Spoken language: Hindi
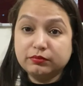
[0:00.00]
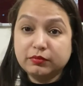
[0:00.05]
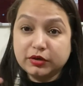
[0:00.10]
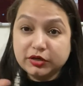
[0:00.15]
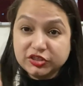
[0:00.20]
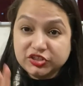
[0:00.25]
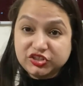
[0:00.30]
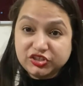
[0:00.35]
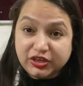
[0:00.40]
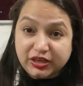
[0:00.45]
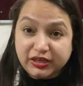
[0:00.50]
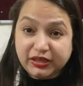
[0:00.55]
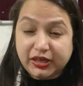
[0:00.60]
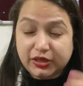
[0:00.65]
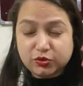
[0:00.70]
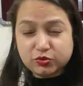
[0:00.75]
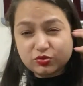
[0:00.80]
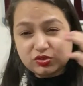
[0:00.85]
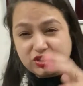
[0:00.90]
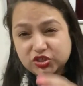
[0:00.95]
मर्जिंग
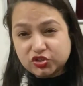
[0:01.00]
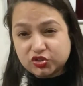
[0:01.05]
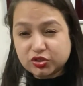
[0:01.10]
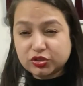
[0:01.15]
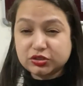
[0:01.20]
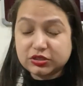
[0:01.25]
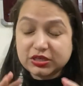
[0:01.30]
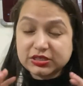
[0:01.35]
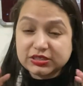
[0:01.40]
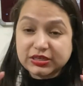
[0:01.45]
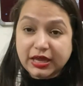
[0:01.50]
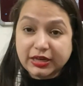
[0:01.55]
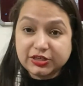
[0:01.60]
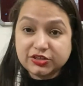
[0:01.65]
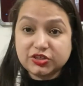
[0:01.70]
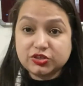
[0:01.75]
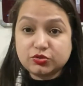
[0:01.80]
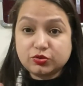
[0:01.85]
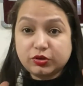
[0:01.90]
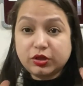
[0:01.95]
इक्विजिशन ये सारी
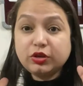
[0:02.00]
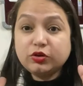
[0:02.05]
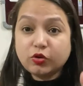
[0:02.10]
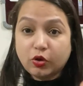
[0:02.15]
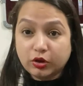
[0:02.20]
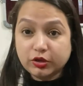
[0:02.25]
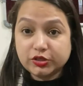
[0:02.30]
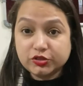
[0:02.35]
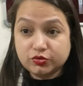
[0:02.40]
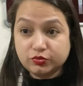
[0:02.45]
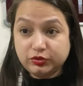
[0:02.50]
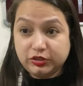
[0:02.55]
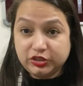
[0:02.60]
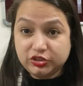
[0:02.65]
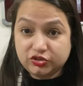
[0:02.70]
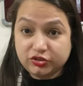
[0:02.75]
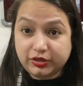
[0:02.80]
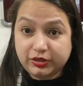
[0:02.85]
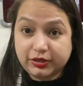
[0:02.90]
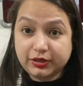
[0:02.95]
चीज़ों की नॉलेज होनी
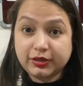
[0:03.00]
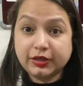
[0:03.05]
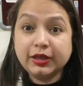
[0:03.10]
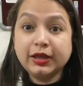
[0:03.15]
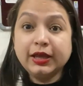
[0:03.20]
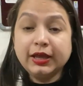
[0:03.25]
चाहिए